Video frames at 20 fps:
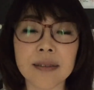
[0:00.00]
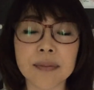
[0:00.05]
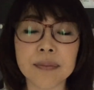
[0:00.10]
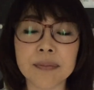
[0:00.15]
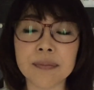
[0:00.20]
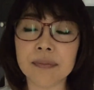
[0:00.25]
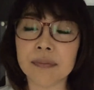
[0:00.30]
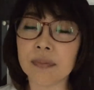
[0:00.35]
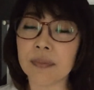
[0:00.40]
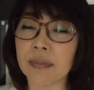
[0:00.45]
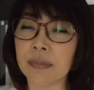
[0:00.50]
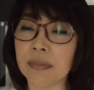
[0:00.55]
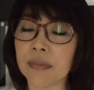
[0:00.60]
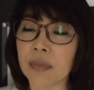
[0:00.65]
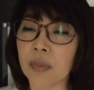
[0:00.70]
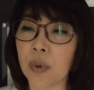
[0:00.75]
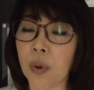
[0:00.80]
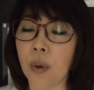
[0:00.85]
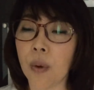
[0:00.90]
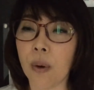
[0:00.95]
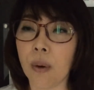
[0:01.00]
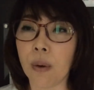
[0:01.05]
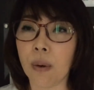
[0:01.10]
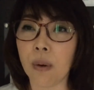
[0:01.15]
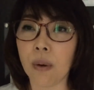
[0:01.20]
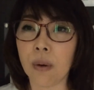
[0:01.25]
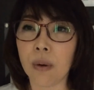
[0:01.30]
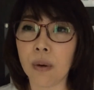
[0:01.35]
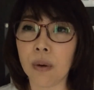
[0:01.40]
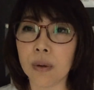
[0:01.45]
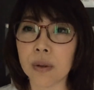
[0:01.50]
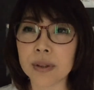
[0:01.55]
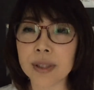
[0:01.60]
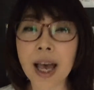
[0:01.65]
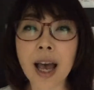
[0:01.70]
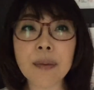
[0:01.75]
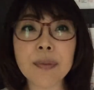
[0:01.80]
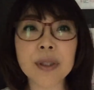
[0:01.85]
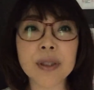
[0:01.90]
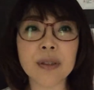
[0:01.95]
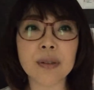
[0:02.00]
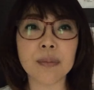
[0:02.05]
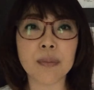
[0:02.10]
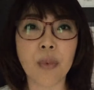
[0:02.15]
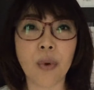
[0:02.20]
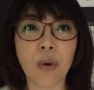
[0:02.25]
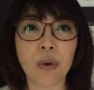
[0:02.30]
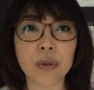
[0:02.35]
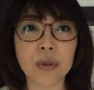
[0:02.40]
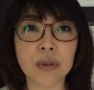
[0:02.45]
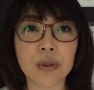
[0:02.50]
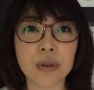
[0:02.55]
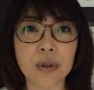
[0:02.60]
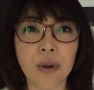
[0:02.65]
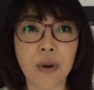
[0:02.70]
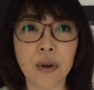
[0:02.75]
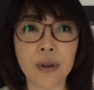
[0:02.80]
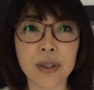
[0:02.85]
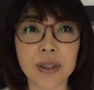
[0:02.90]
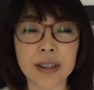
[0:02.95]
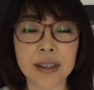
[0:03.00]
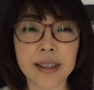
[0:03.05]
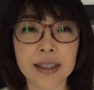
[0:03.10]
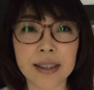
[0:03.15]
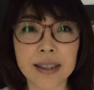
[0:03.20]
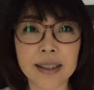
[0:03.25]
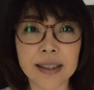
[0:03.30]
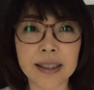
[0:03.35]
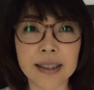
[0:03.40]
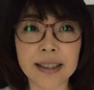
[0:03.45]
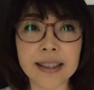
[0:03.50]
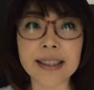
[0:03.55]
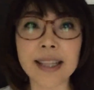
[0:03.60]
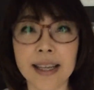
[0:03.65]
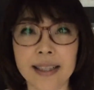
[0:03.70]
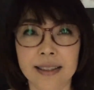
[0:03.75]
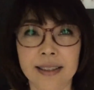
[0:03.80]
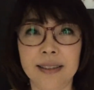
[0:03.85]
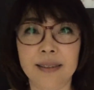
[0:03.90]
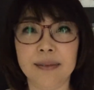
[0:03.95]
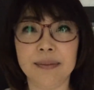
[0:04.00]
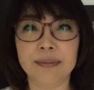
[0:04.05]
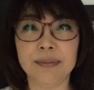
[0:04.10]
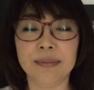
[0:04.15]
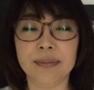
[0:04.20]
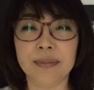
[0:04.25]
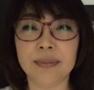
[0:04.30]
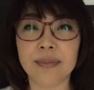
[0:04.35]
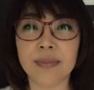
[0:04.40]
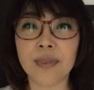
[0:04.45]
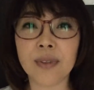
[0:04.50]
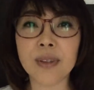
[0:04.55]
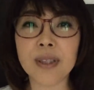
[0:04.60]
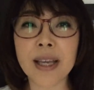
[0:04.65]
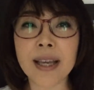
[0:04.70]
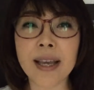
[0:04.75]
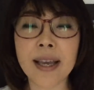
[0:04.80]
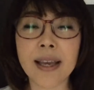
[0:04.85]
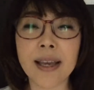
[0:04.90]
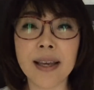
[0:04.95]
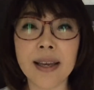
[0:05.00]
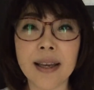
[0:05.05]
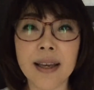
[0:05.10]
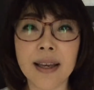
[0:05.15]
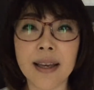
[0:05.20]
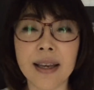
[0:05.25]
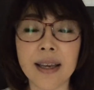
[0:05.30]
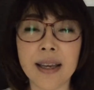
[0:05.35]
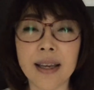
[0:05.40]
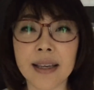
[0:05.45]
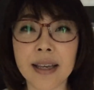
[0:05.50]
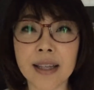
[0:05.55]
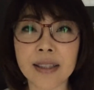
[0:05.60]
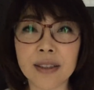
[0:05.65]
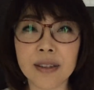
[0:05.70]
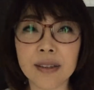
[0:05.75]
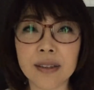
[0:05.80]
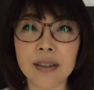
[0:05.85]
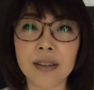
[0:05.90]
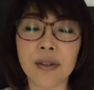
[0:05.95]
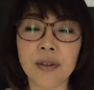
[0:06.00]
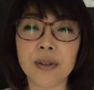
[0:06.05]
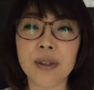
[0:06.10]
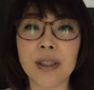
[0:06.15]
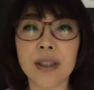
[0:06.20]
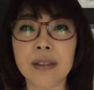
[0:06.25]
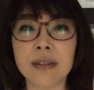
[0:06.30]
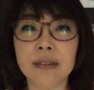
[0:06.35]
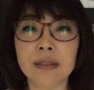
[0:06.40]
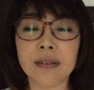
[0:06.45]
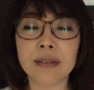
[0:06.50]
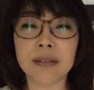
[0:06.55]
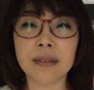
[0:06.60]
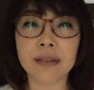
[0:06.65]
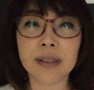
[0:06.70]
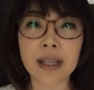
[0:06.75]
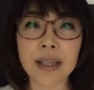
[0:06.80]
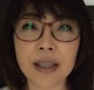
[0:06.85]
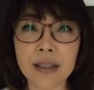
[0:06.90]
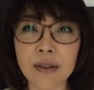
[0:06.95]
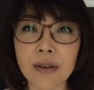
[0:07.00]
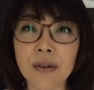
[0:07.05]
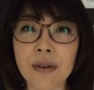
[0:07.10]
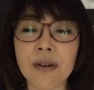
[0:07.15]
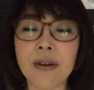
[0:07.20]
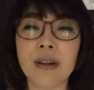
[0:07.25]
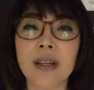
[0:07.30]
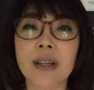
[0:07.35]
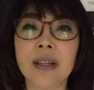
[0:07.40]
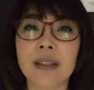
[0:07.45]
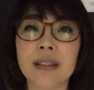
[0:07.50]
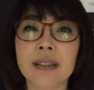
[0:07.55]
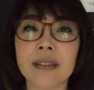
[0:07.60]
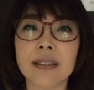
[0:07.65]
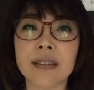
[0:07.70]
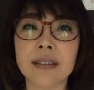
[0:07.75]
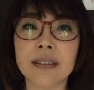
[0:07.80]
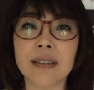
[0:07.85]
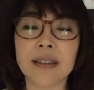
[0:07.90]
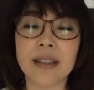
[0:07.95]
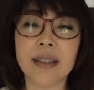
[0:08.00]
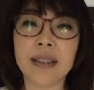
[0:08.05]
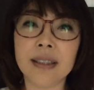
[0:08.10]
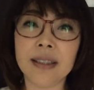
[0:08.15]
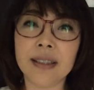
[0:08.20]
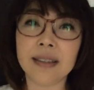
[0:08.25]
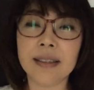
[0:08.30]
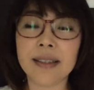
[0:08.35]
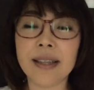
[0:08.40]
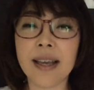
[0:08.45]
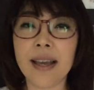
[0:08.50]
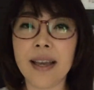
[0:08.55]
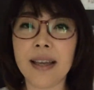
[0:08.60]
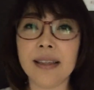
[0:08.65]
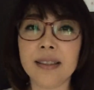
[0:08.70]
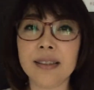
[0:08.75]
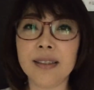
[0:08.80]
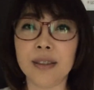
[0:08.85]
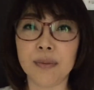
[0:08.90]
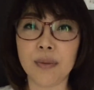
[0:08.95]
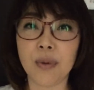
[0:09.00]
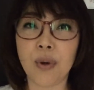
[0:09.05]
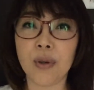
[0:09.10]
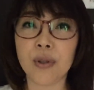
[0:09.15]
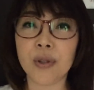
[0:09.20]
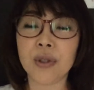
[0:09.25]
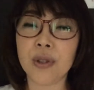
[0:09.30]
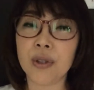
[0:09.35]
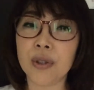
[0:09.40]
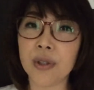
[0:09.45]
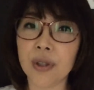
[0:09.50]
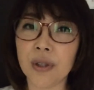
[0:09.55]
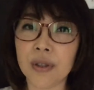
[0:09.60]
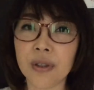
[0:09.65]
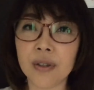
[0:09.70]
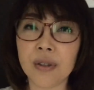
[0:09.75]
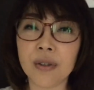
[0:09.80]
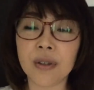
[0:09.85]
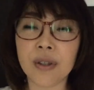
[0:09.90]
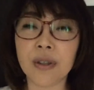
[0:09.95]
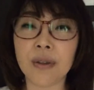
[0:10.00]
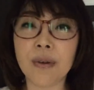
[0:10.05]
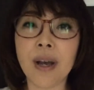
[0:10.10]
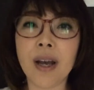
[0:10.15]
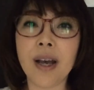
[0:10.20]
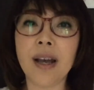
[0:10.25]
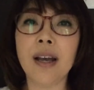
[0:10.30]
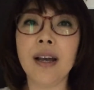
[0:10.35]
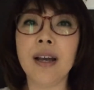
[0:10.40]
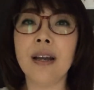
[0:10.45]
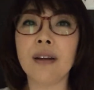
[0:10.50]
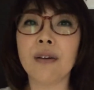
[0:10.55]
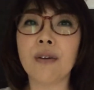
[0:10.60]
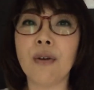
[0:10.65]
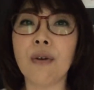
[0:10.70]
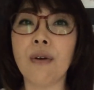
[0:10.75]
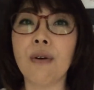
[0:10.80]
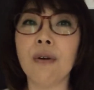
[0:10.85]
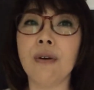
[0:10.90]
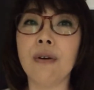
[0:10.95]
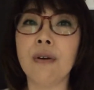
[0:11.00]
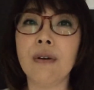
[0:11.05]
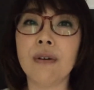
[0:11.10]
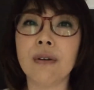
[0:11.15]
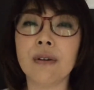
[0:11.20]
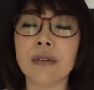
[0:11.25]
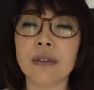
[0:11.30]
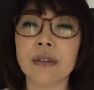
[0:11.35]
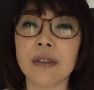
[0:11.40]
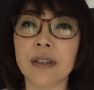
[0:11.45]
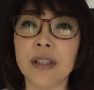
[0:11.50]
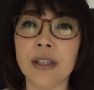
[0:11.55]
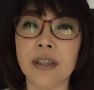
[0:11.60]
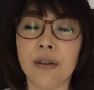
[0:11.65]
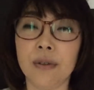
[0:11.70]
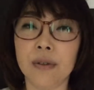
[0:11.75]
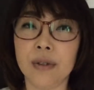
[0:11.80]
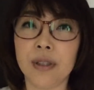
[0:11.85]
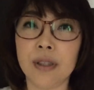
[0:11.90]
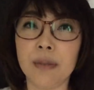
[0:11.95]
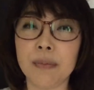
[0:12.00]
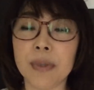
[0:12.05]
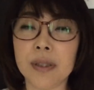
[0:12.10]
うんとサービスもすごいいいですので、えー、安いホテルだけど気に入っていつも出張の時はここを利用して